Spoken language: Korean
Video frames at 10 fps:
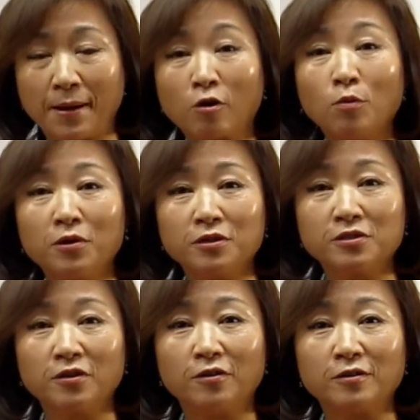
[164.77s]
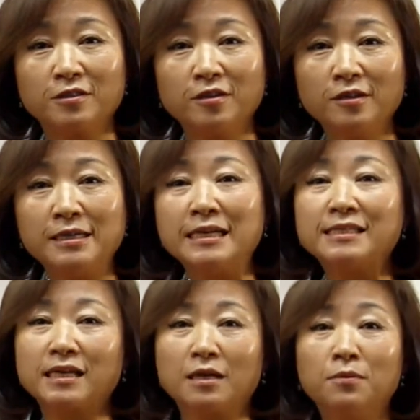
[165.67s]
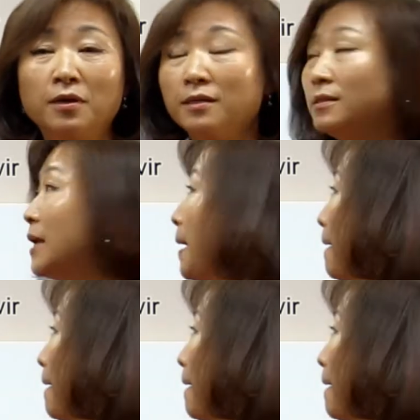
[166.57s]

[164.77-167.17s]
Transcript: 바꿔버렸어요. 그죠? 자, 이번에는